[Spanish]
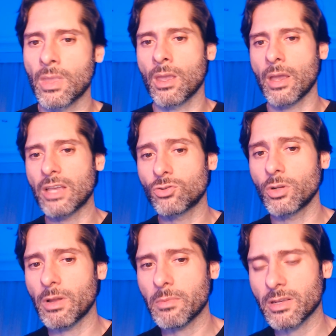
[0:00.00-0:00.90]
En su
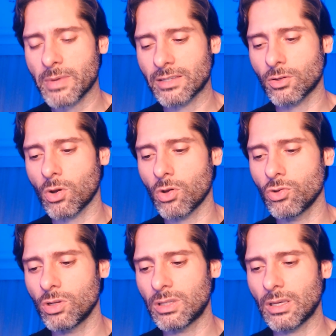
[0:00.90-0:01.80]
nivel más básico,
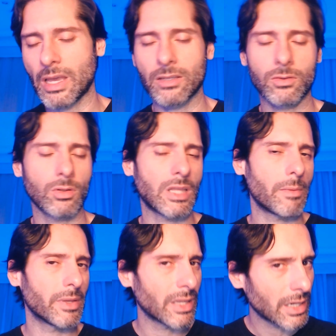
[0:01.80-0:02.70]
Unity es
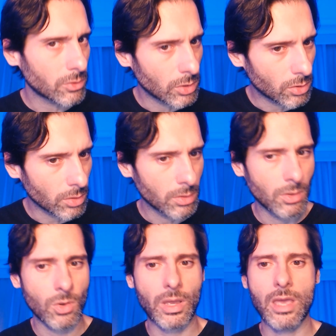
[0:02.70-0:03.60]
totalmente gratuito,
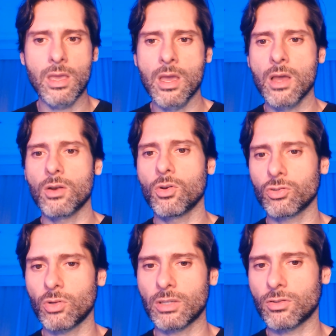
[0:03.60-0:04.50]
¿ok? No
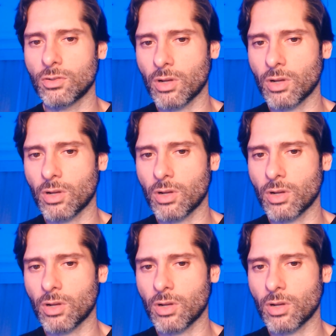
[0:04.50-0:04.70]
solo eso, sino